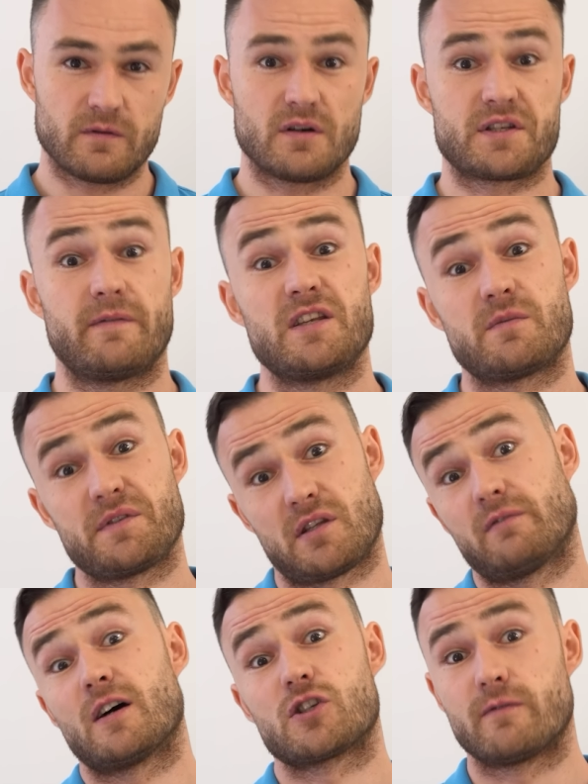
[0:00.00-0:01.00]
В зависимости
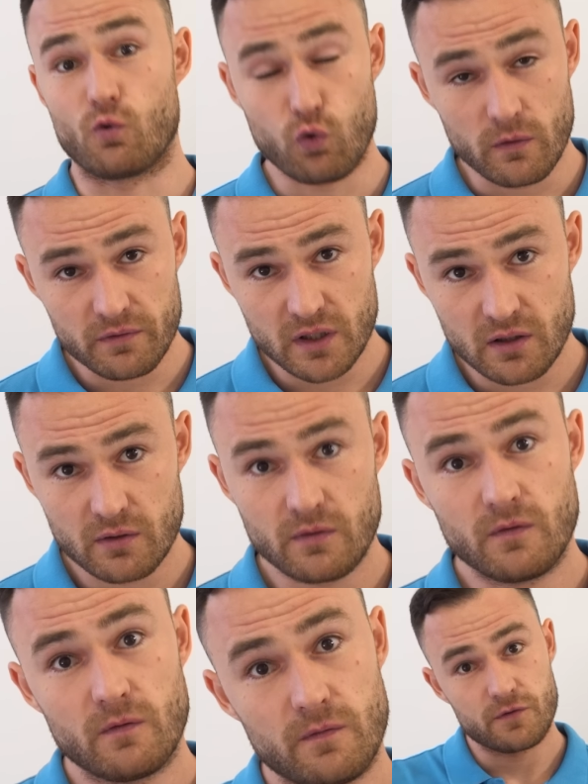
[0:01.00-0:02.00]
от вашего уровня
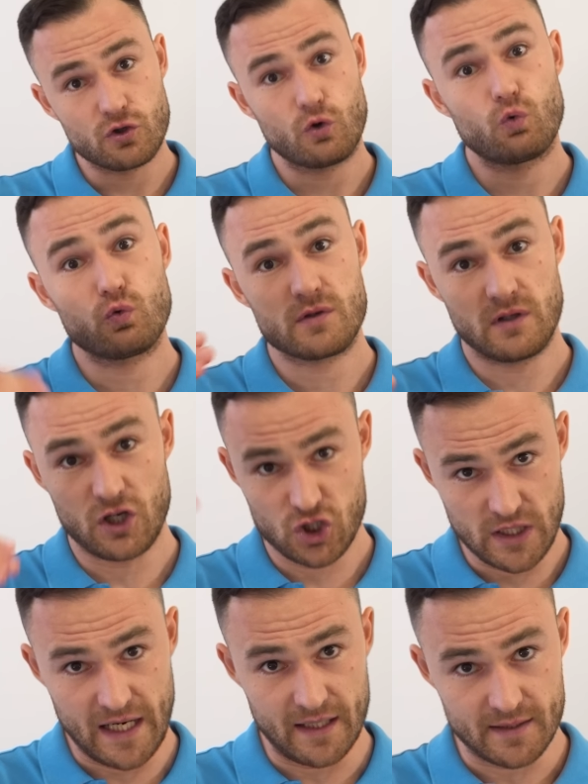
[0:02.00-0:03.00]
все
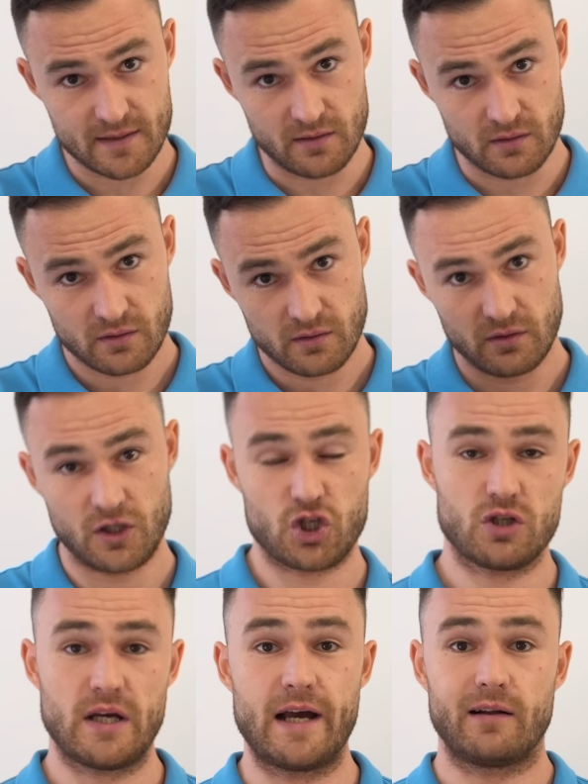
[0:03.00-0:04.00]
усложняется
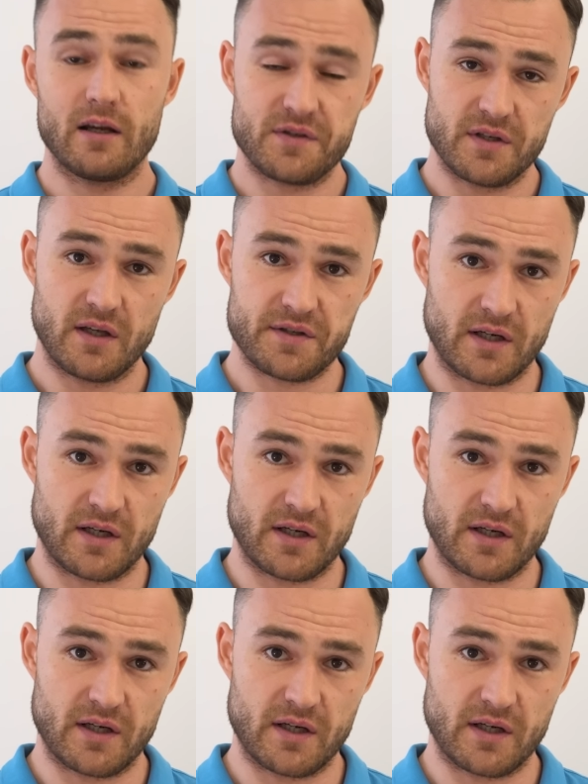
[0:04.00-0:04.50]
начиная от лексики,